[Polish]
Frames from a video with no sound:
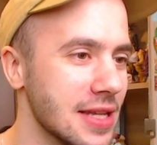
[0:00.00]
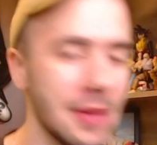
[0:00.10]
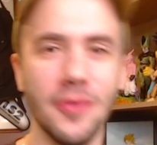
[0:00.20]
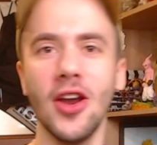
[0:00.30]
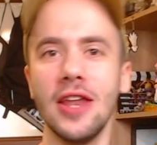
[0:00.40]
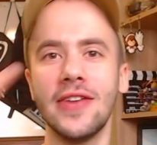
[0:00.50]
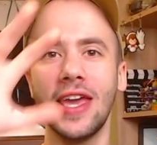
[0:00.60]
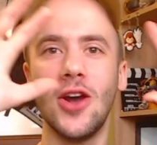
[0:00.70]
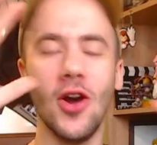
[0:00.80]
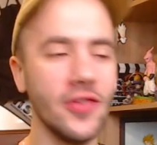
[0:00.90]
albo w ogóle w
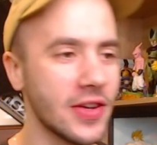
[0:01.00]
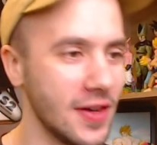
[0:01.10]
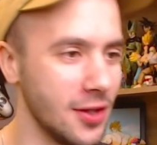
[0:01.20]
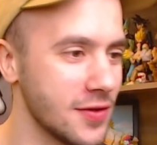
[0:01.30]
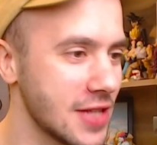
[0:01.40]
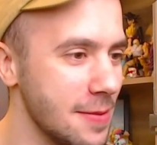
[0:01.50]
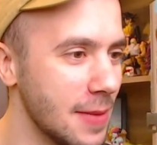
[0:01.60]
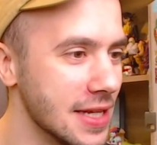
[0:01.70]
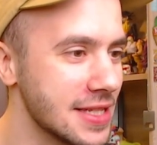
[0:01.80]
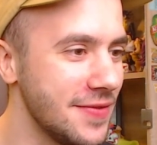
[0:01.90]
jakiejkolwiek fanowskiej
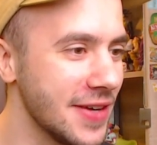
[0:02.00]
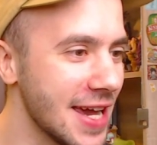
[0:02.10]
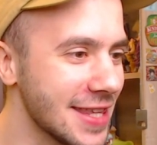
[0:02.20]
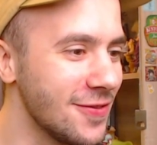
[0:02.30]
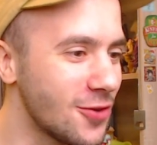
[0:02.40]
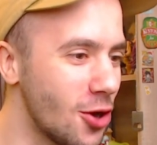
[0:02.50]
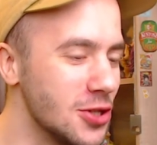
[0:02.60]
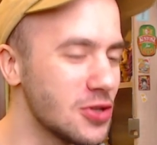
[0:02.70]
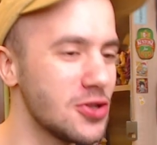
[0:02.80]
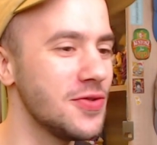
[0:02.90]
mandze, Vegeta w
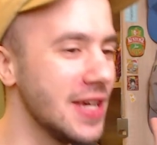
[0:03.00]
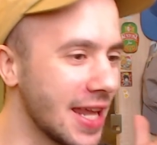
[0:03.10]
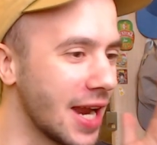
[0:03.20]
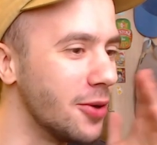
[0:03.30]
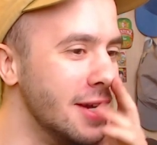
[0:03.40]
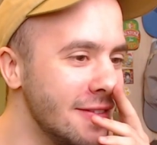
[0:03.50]
końcu coś wygrał.